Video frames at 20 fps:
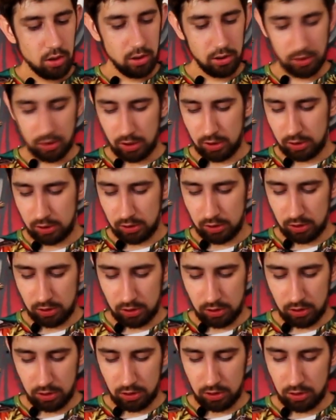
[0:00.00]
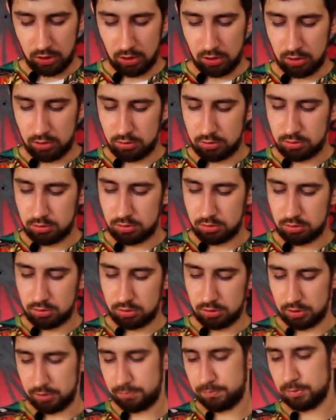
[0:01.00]
Итак, э,
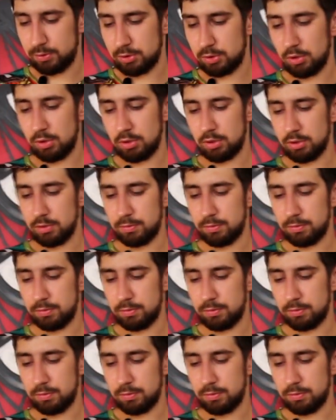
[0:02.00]
Диффузор.